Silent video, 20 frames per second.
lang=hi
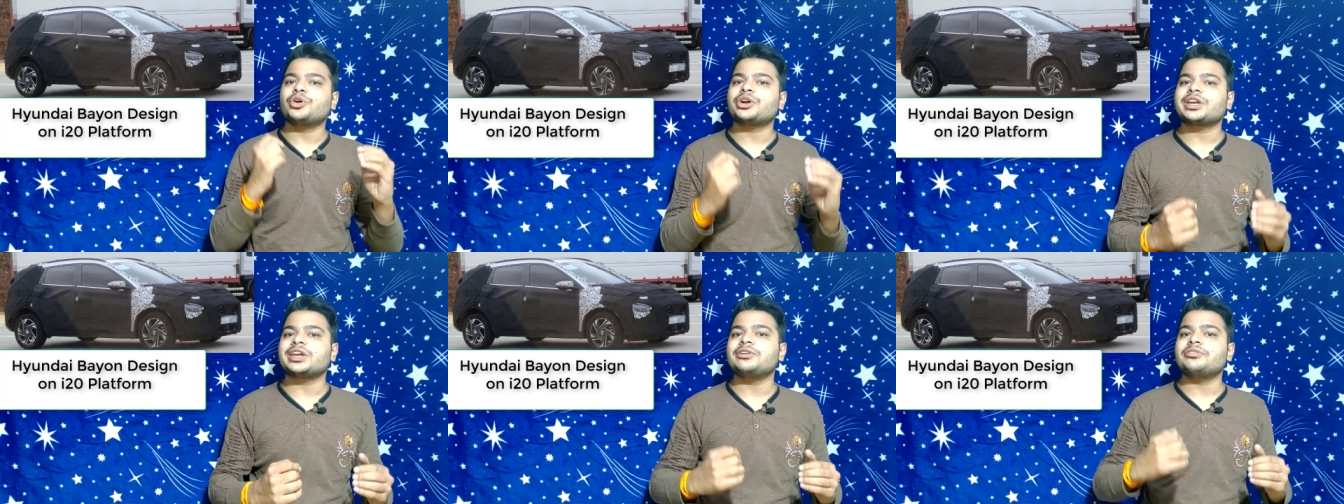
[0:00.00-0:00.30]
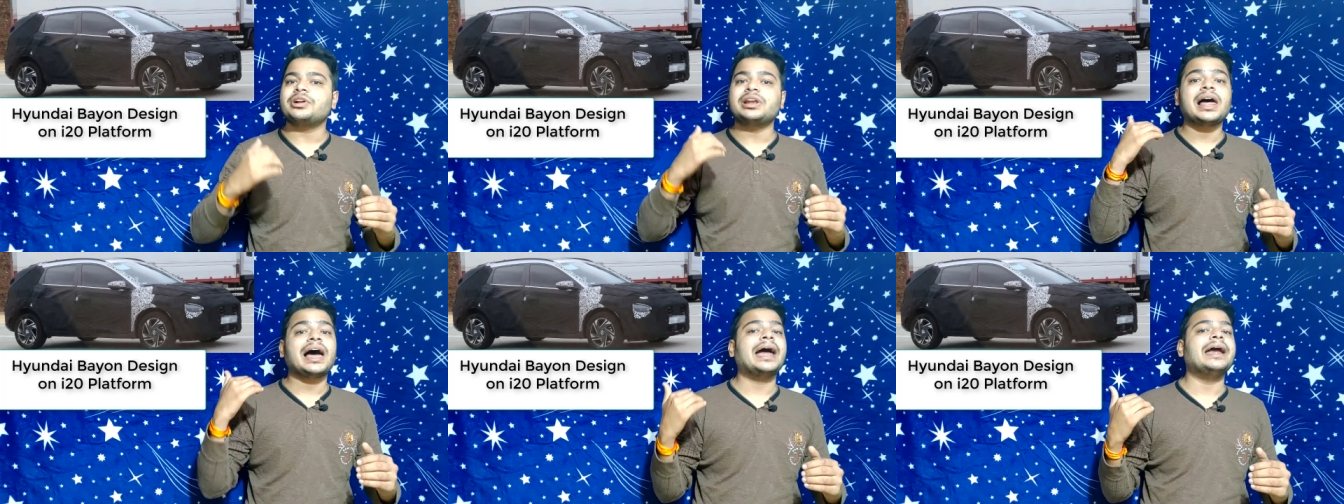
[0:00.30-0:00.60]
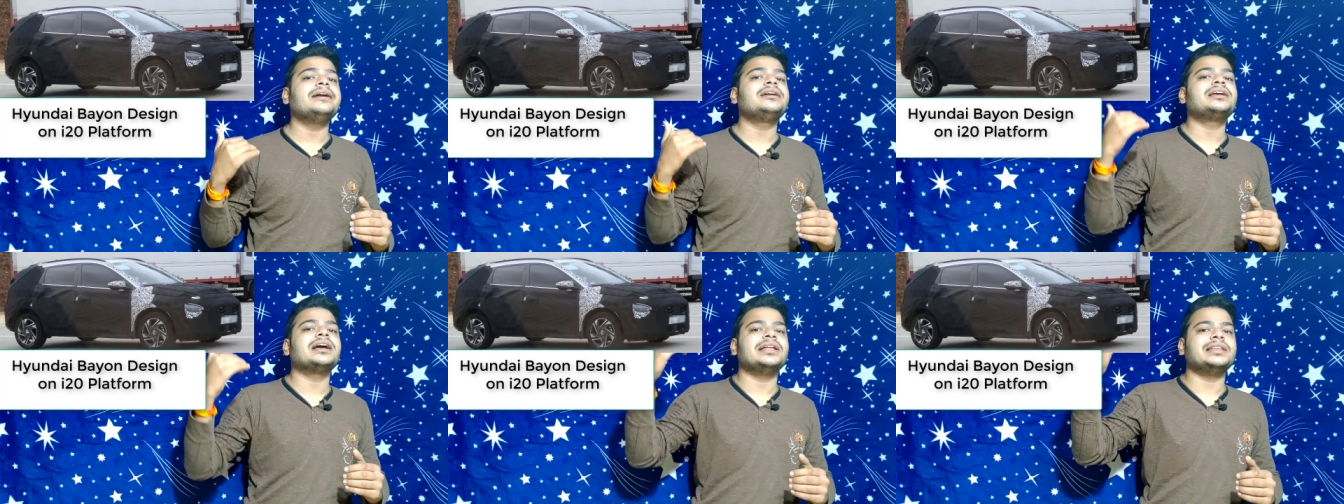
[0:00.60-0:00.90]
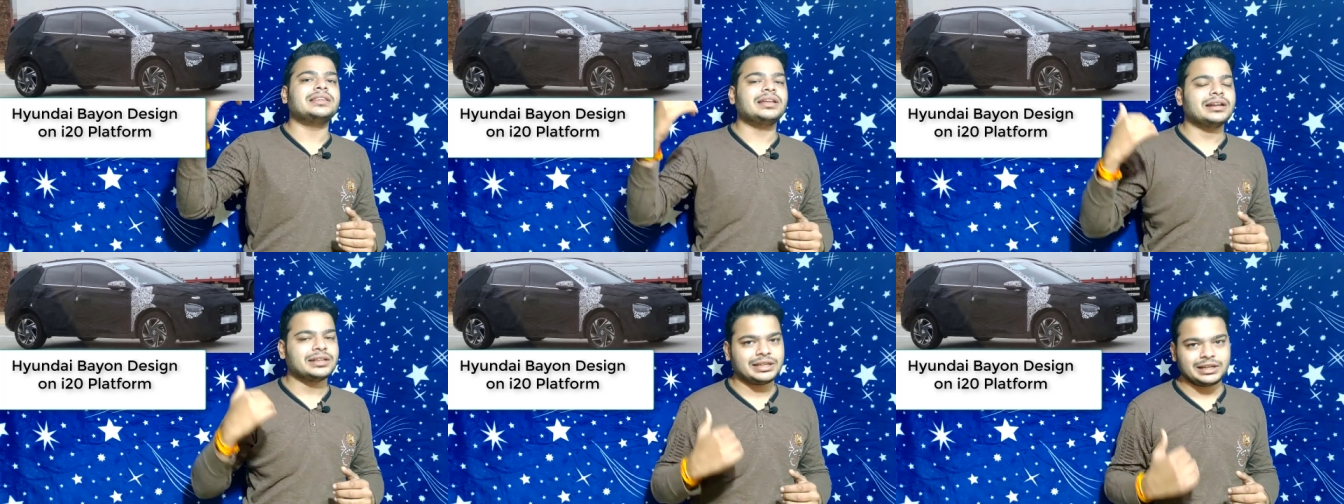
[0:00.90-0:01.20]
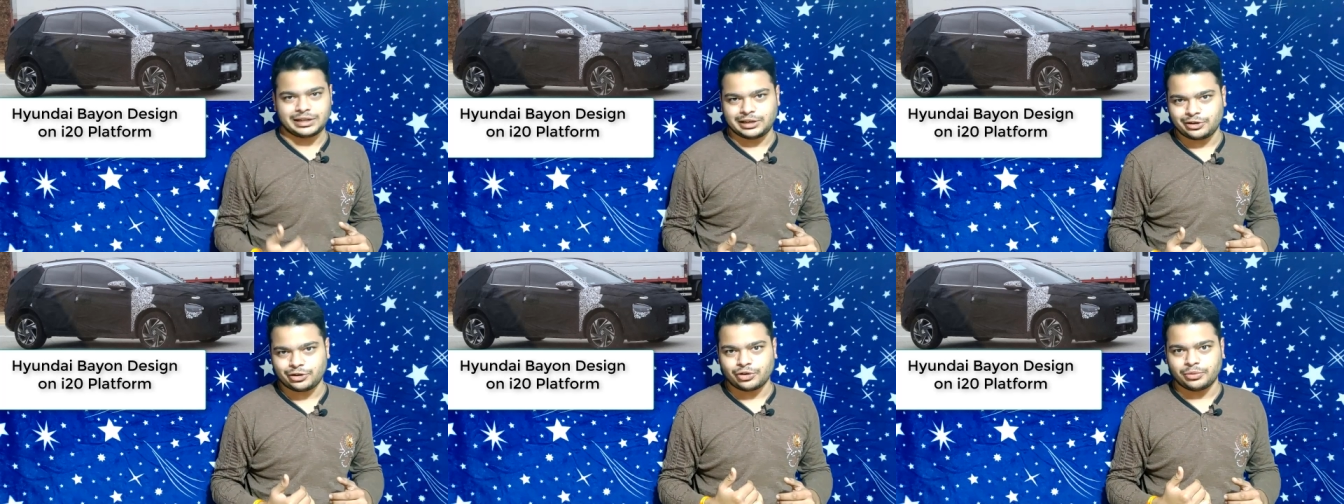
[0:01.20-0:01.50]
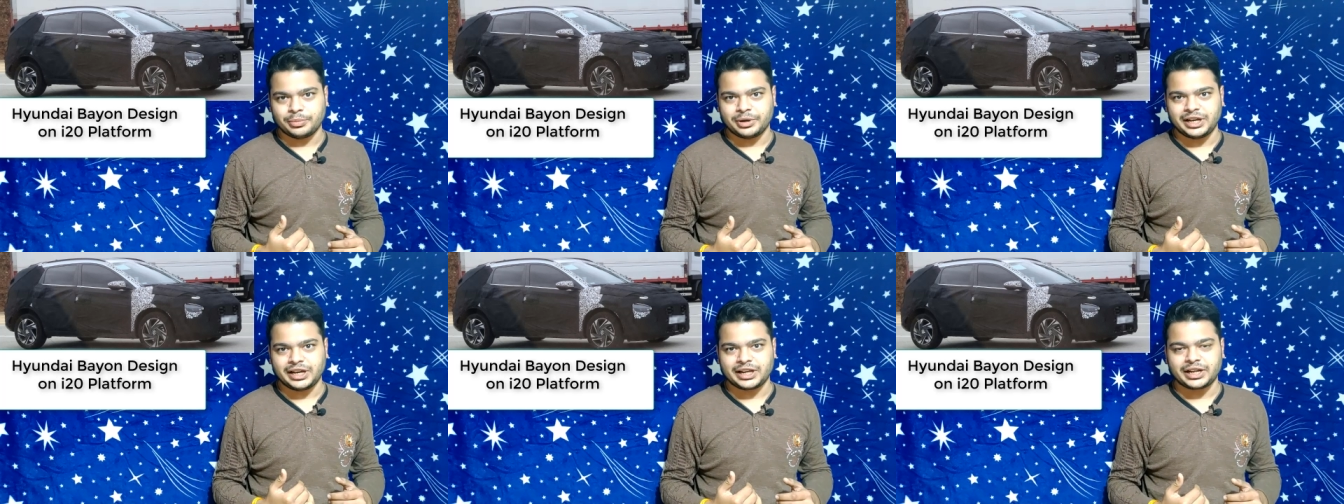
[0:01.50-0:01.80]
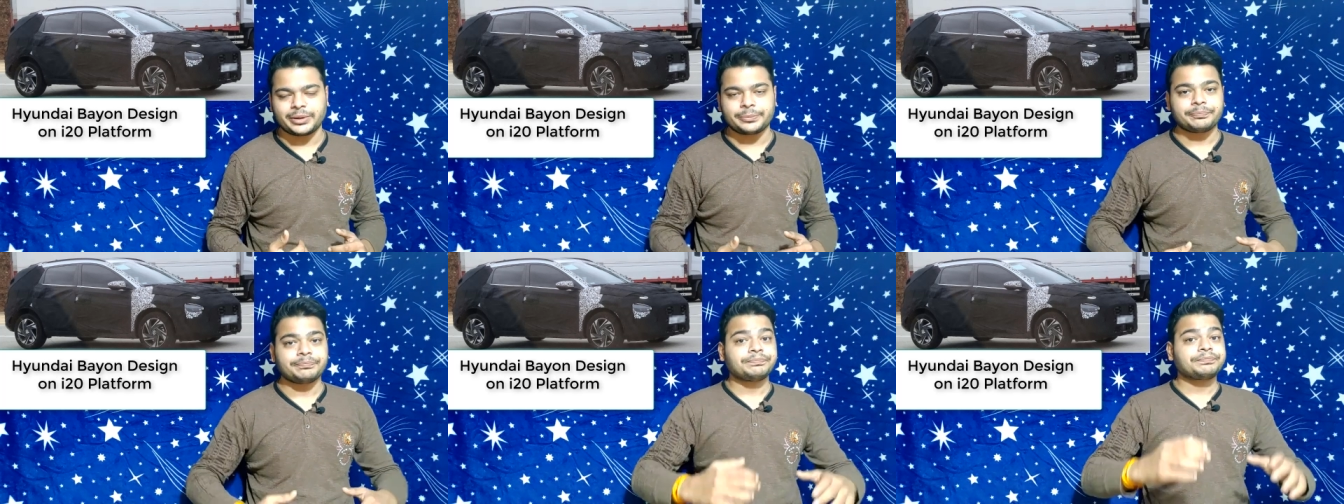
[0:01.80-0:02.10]
वो केवल हाइट अंतर देखने को
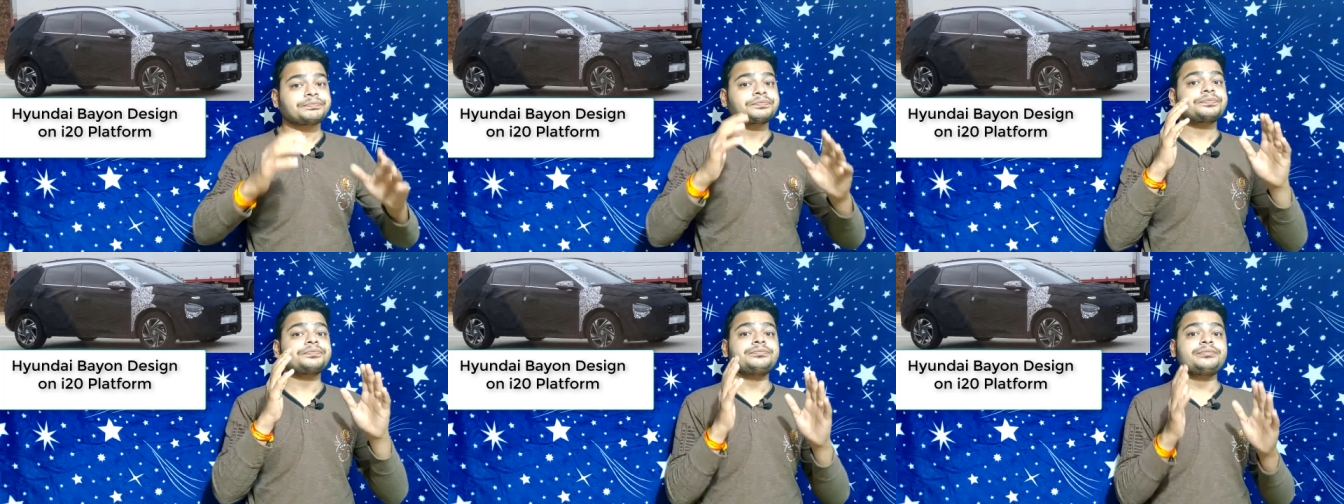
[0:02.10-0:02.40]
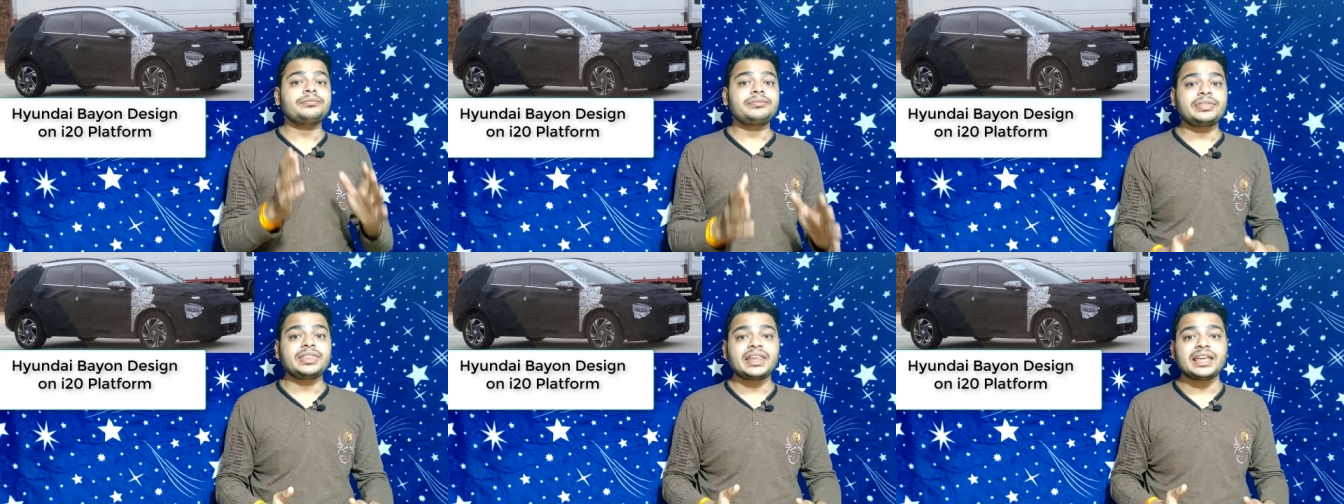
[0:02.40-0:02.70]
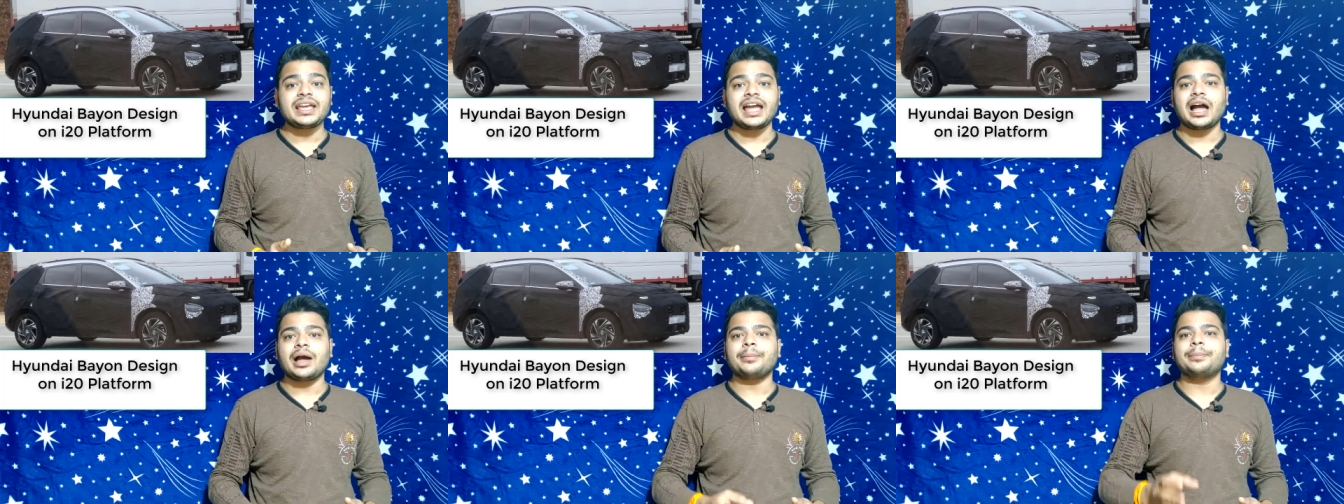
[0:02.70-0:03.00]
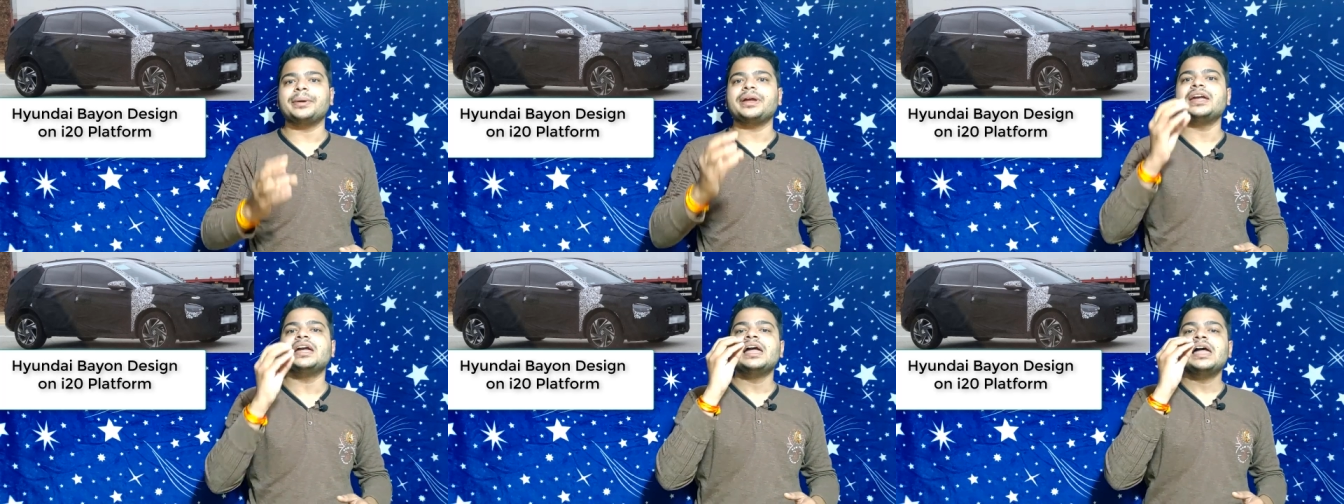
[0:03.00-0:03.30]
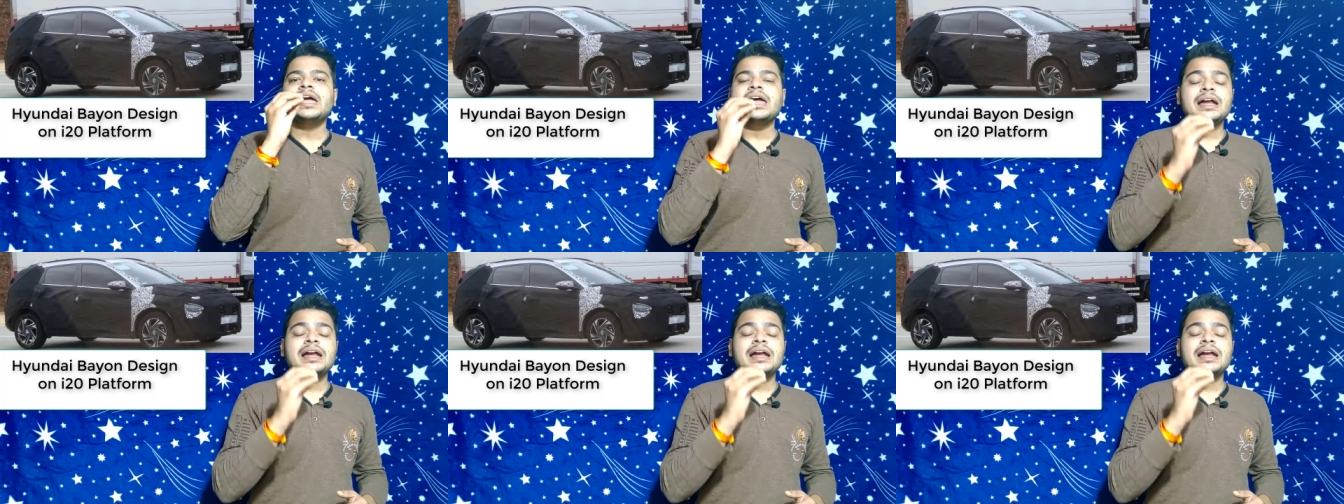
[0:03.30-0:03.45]
मिलेगा यहाँ पे